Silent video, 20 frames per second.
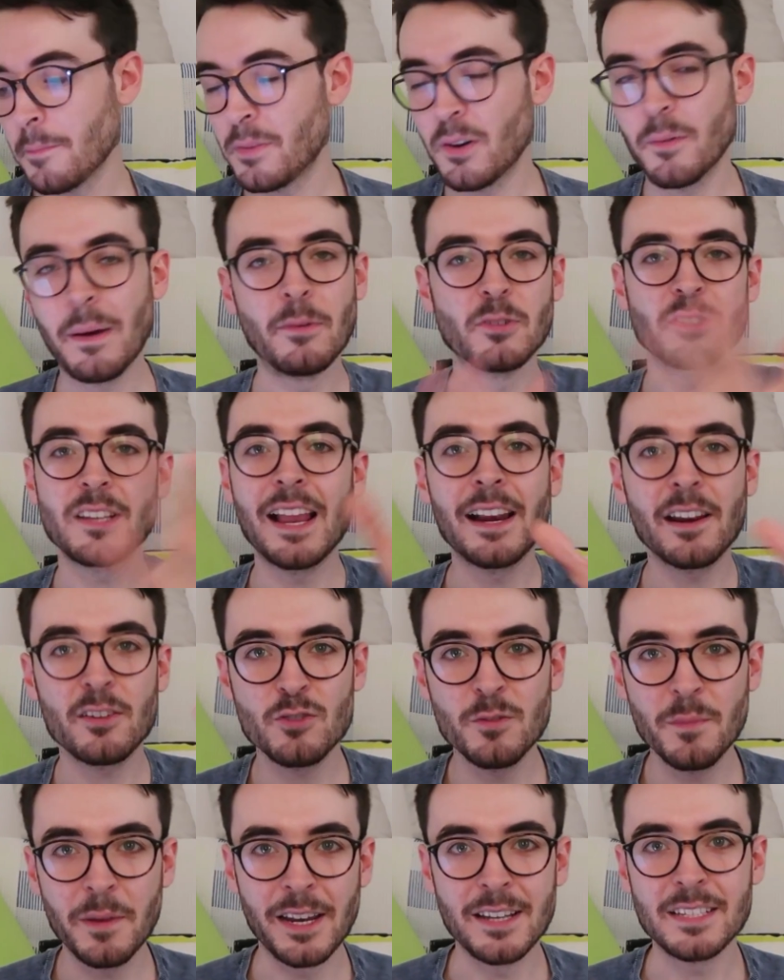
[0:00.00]
Pero vamos, que el
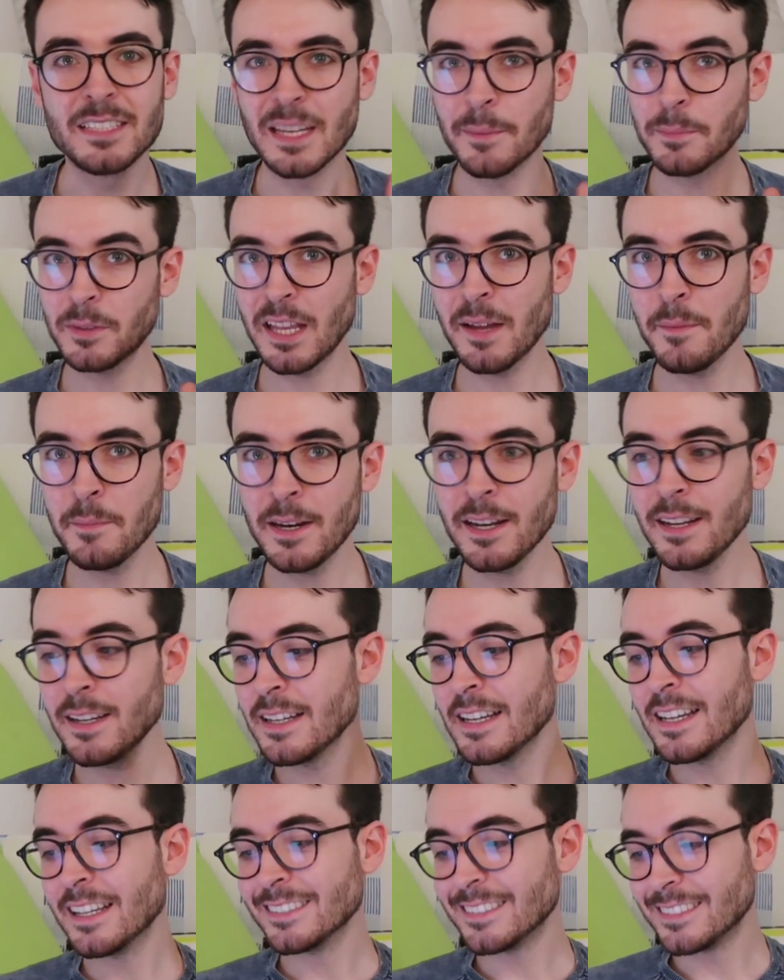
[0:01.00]
resumen es
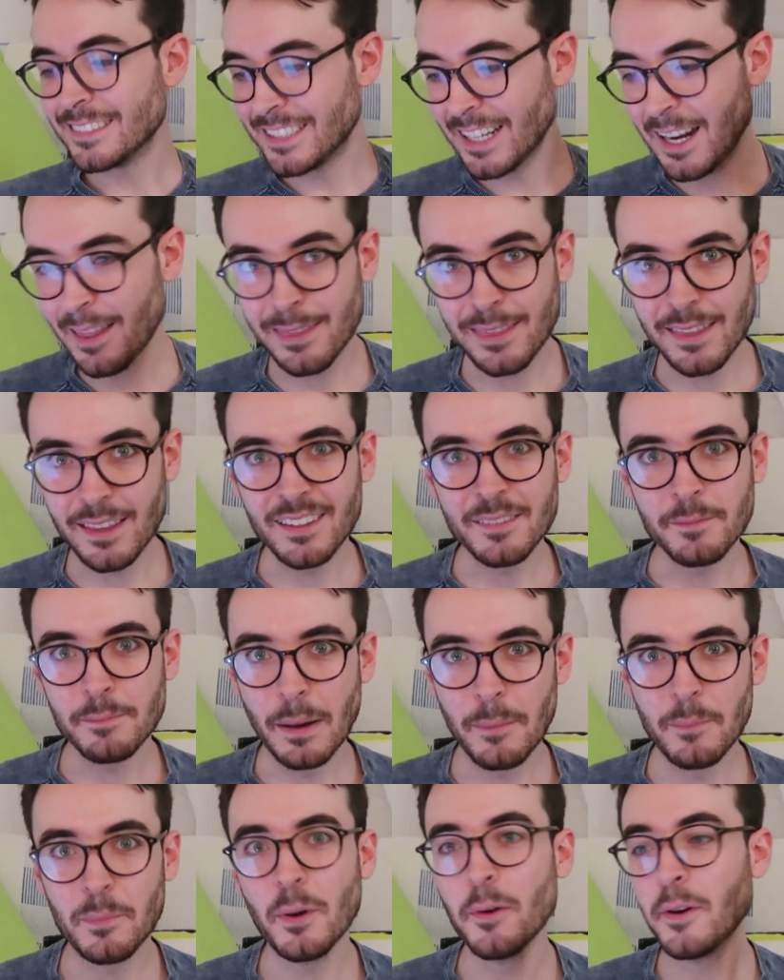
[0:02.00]
septiembre 13
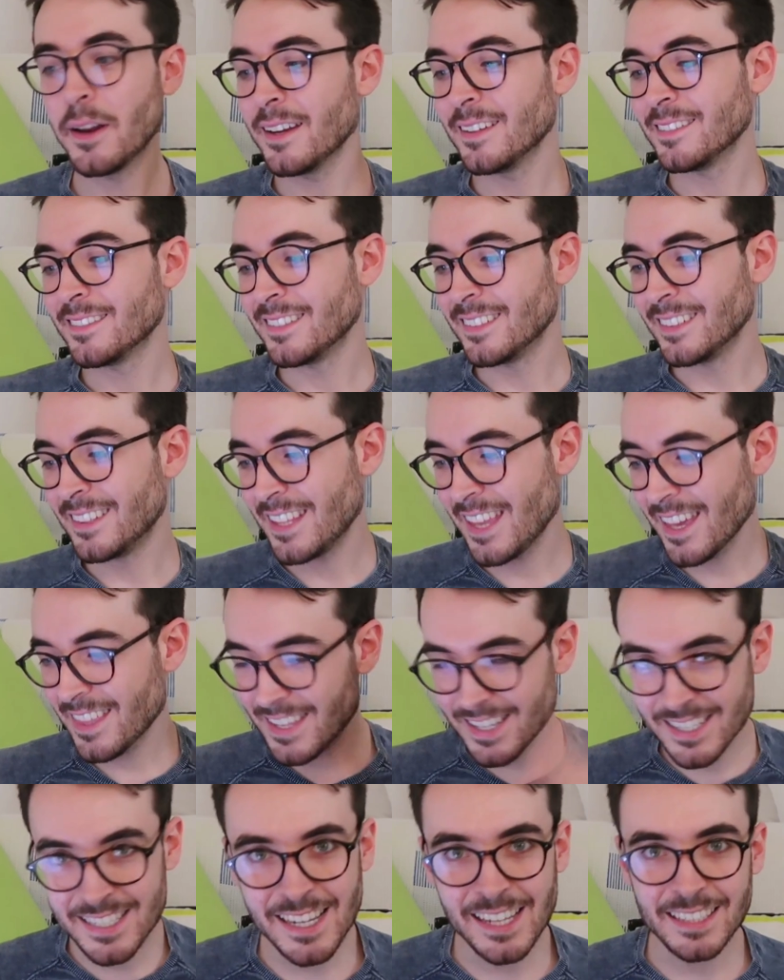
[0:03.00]
Pamplona,
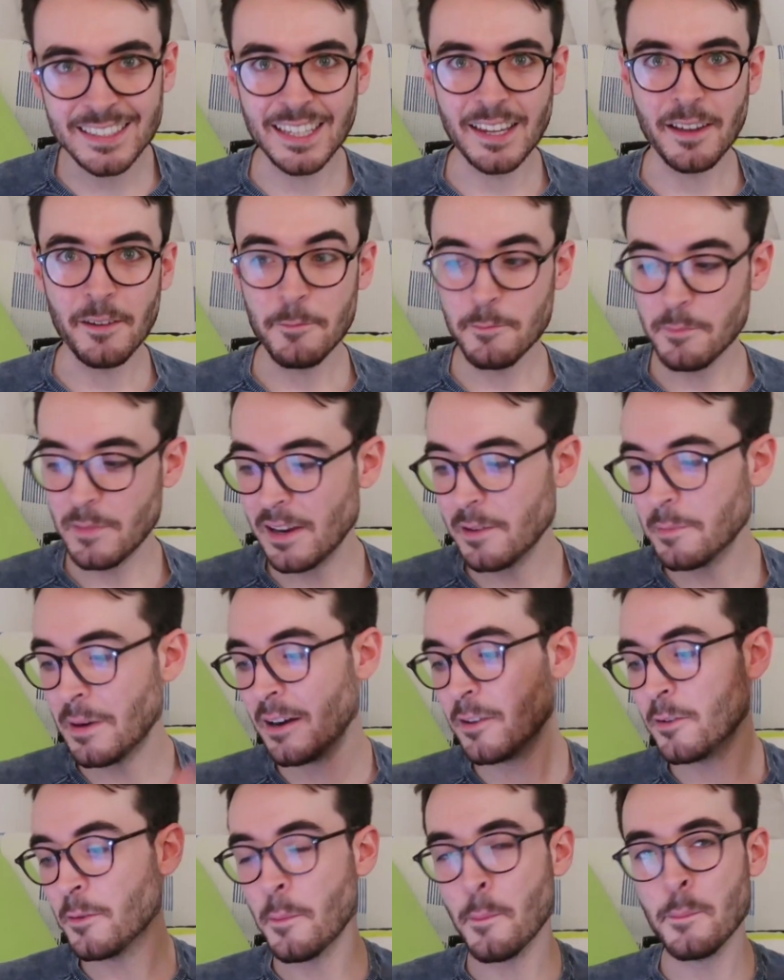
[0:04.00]
17
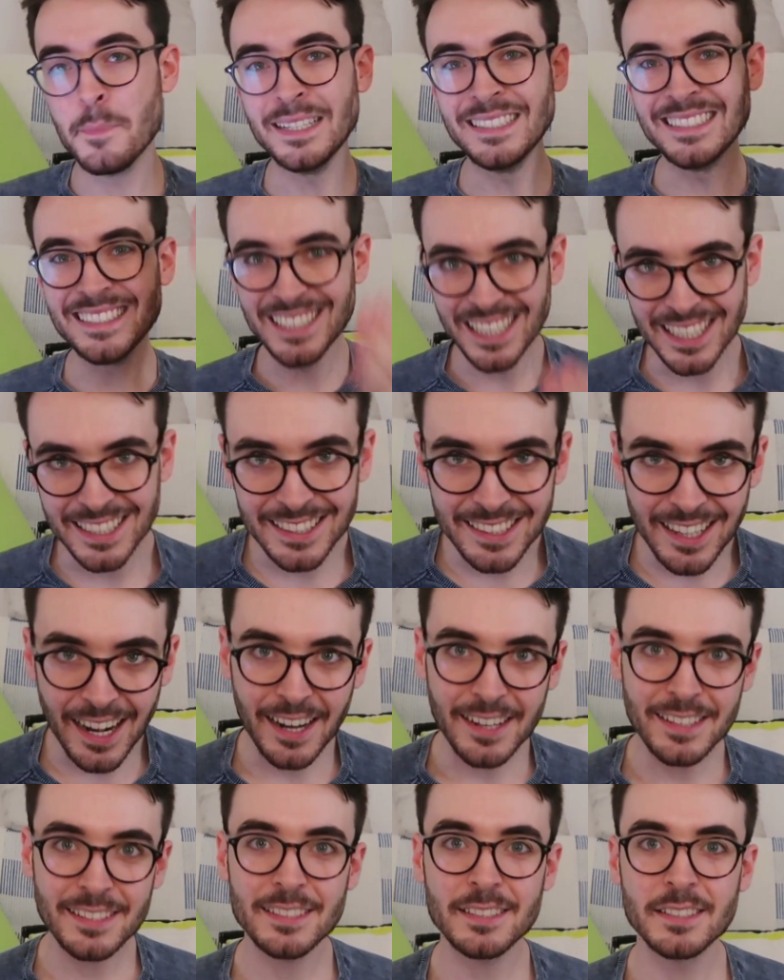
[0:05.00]
Bilbao,
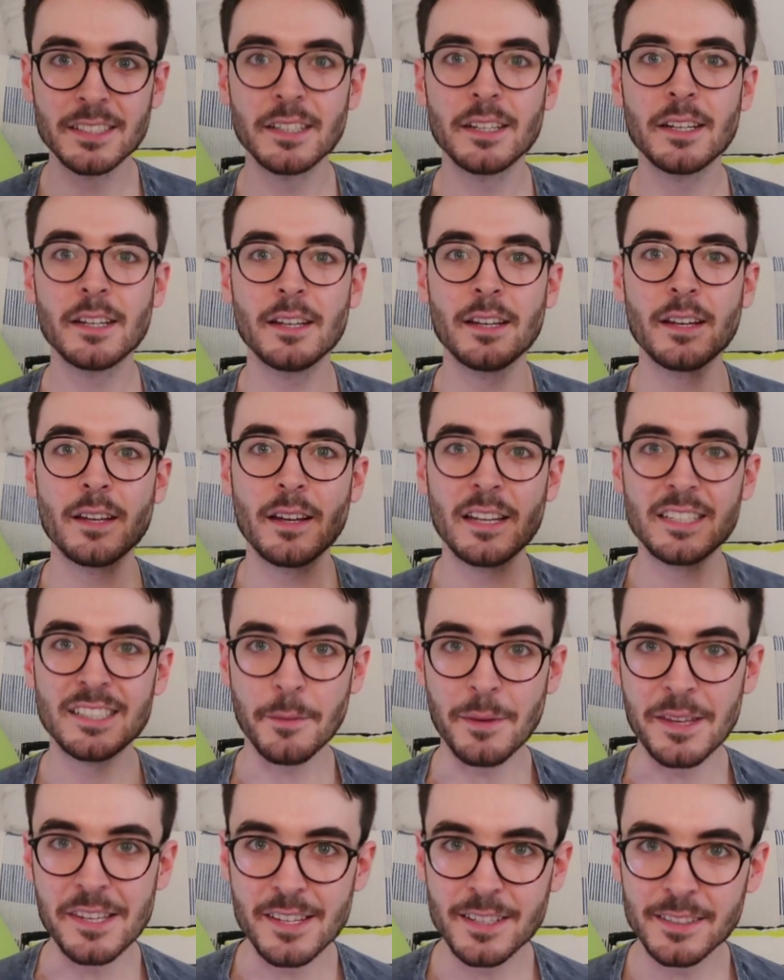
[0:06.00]
23
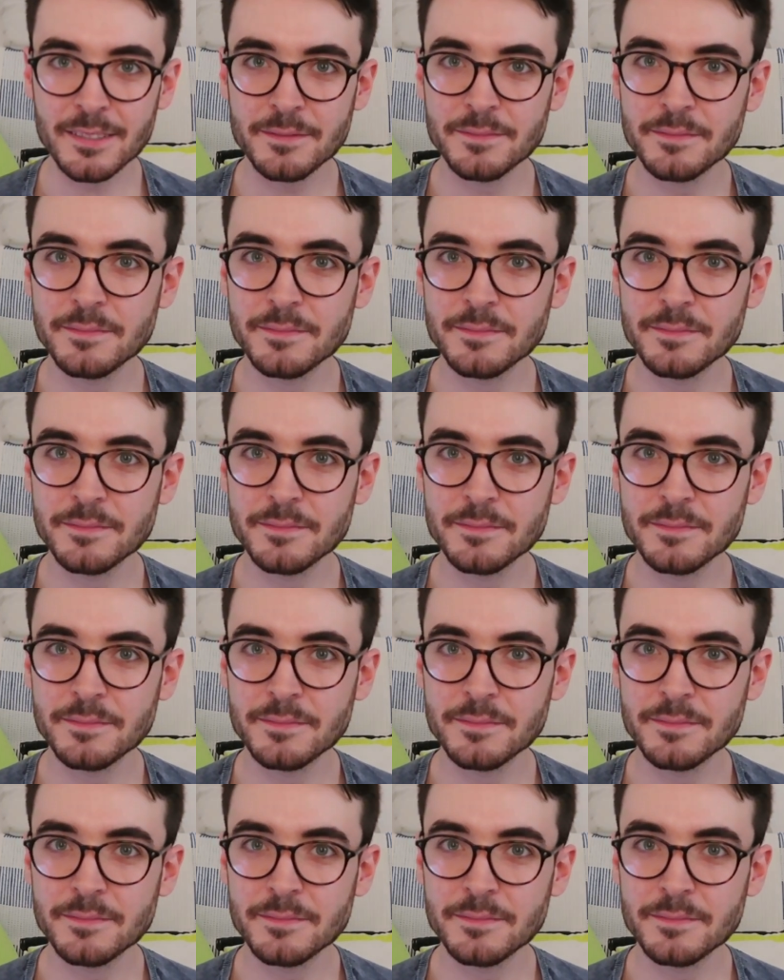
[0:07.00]
Sevilla.